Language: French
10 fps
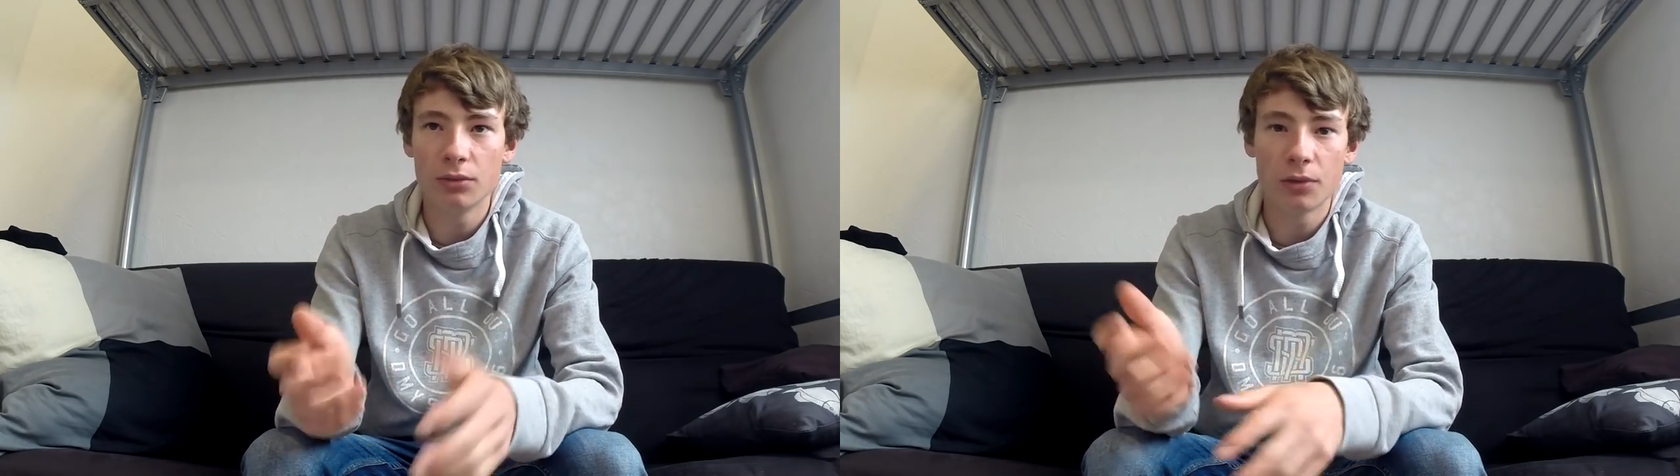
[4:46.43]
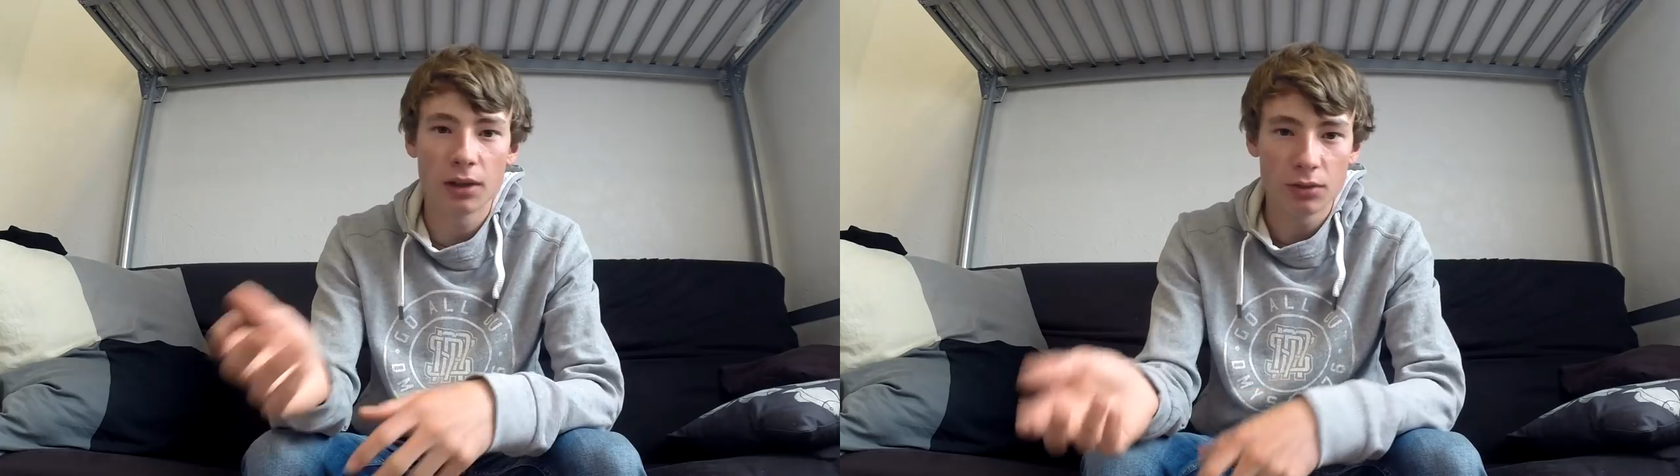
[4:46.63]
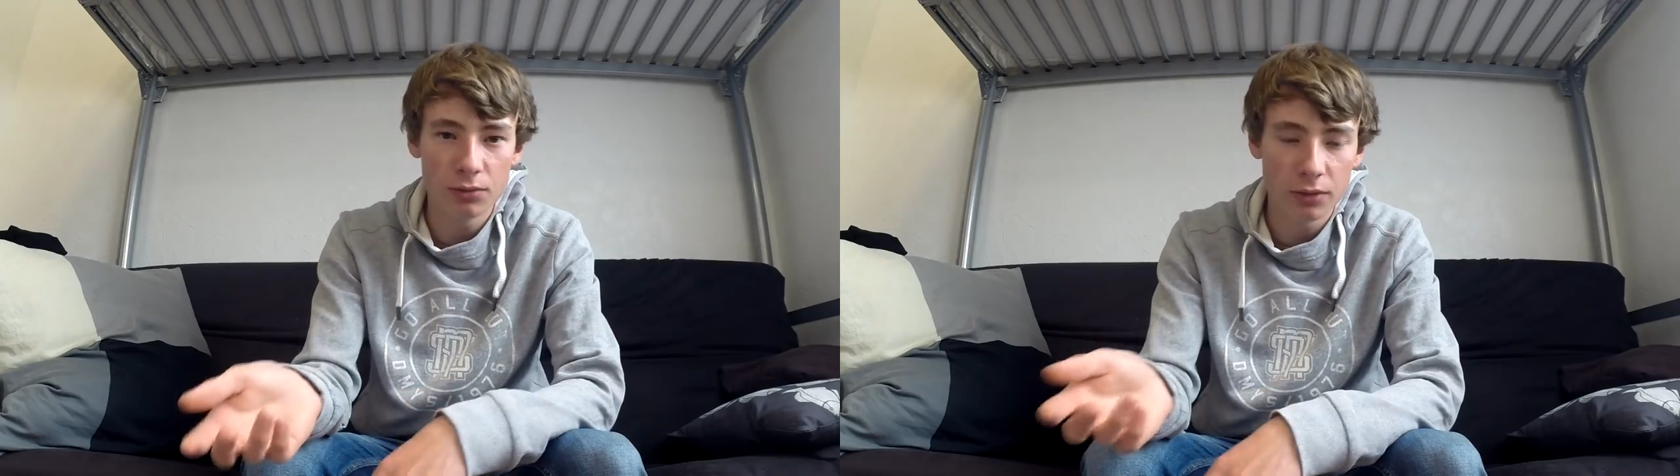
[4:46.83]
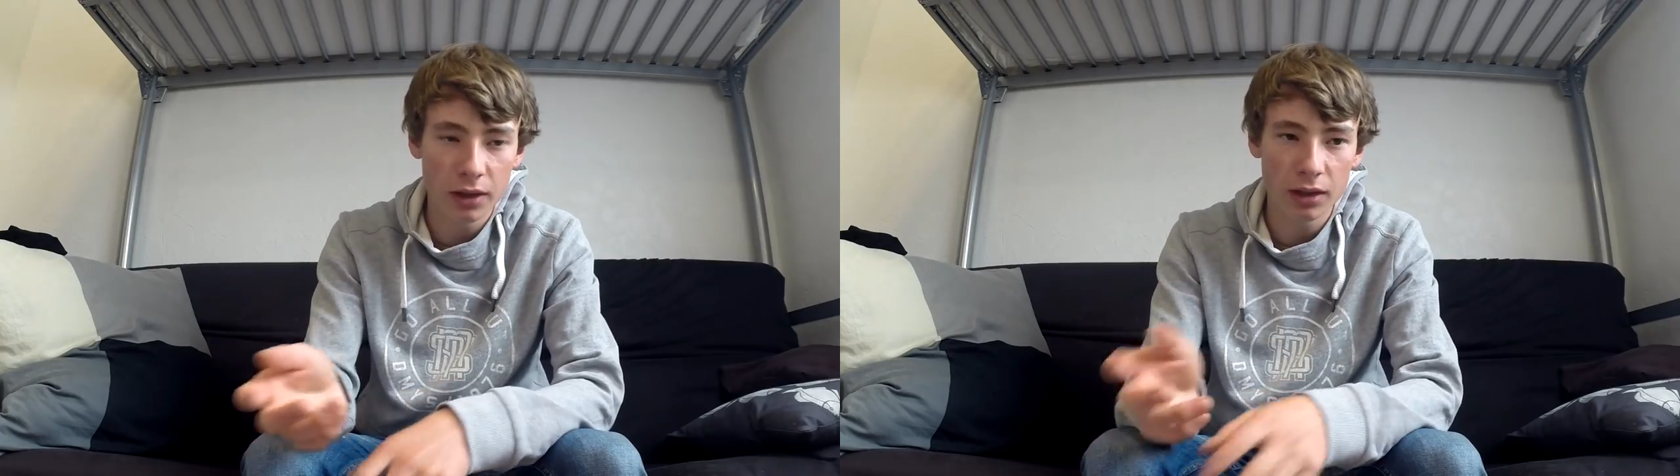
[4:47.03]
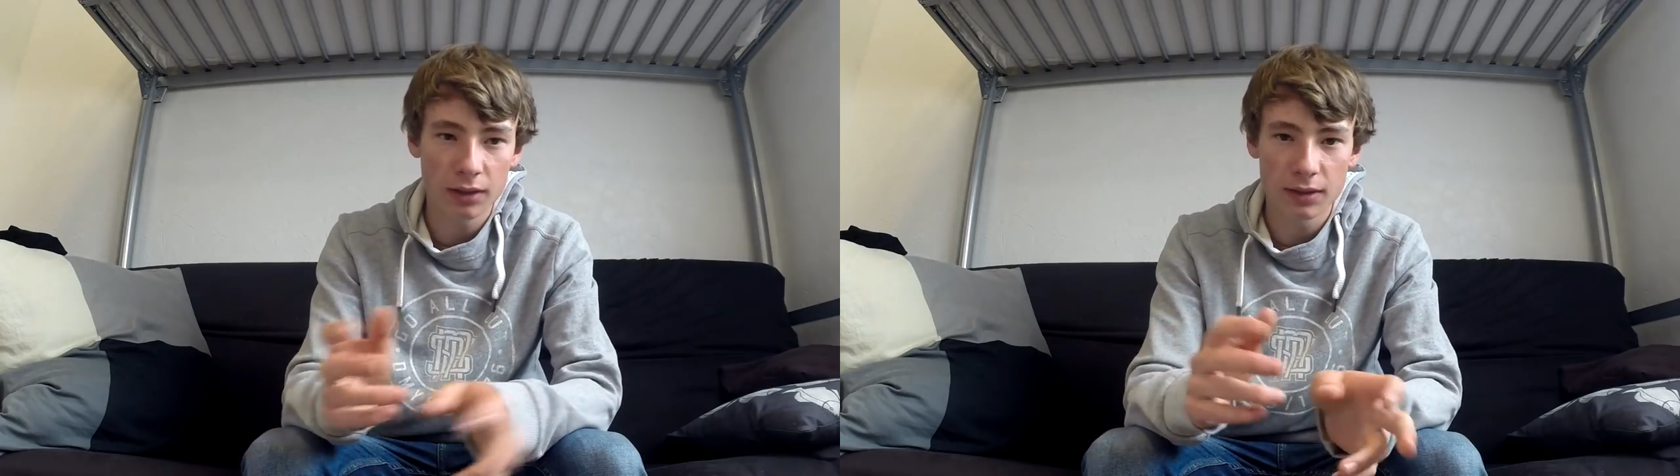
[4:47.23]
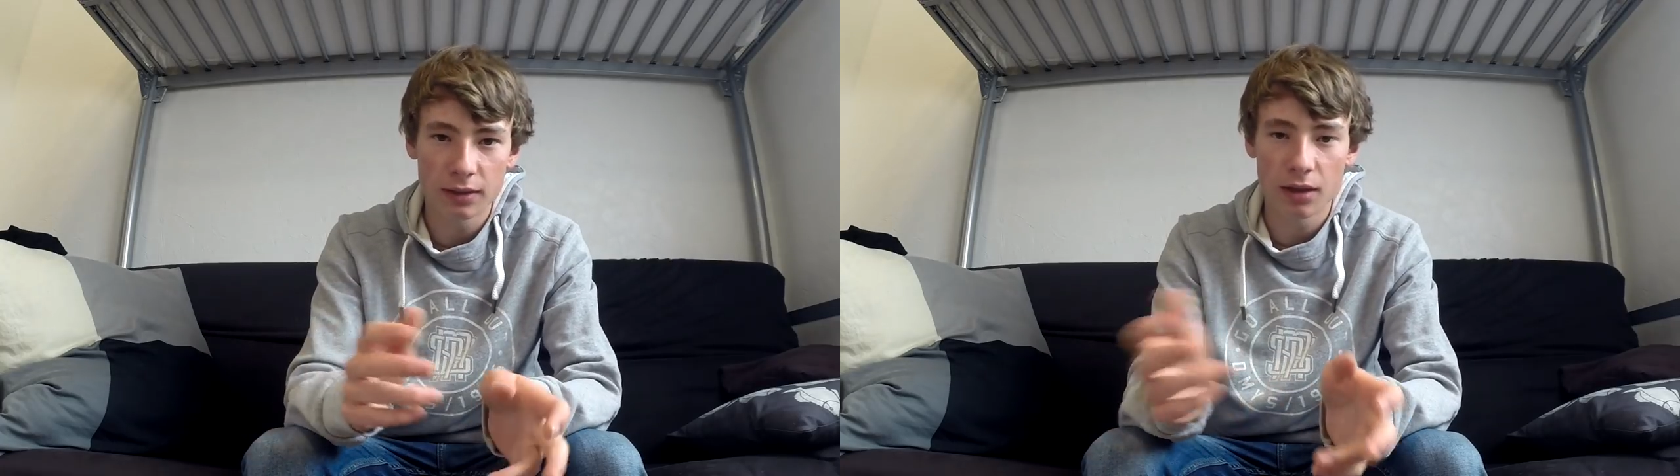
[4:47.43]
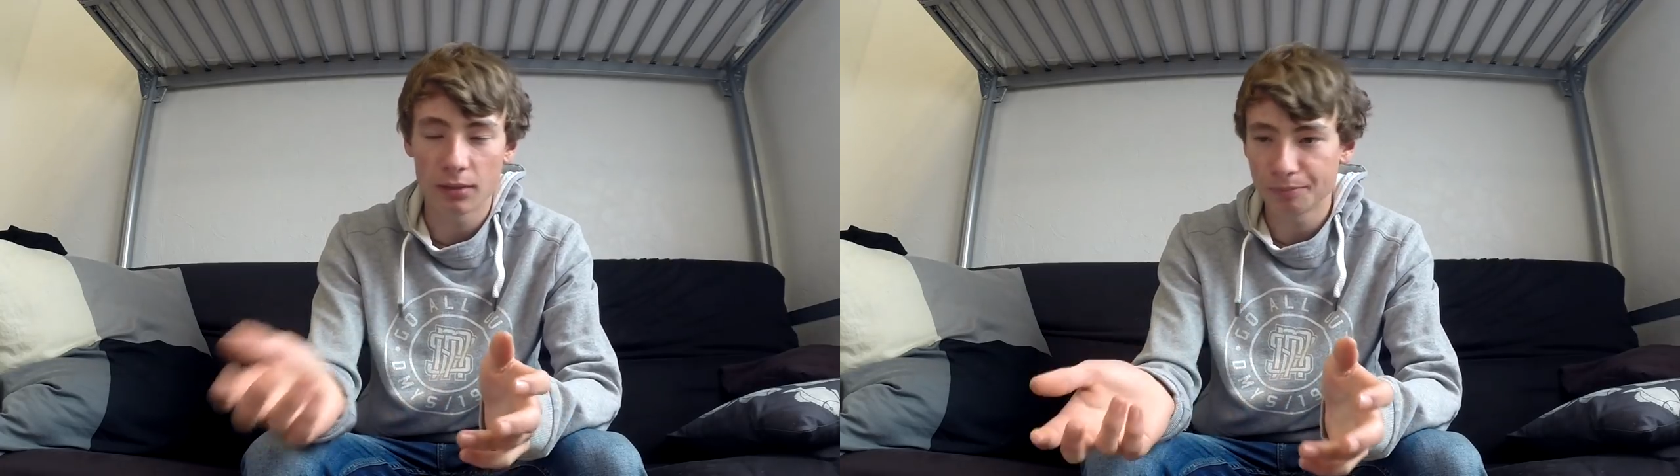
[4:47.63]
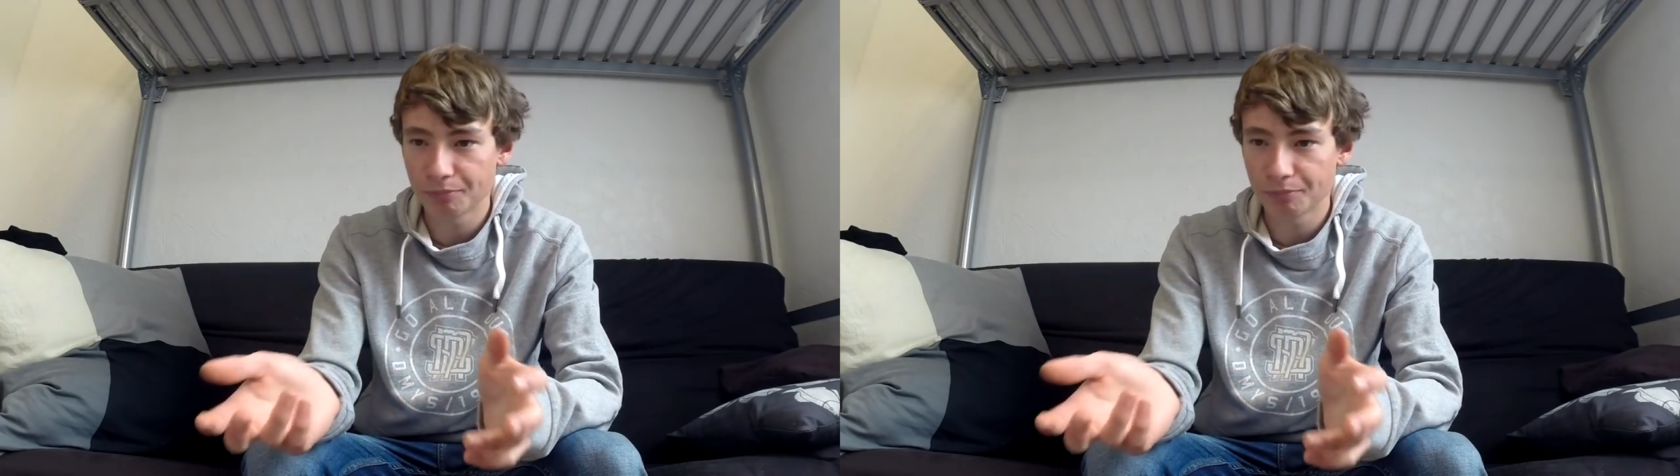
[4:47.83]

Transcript: nous faire découvrir, etc.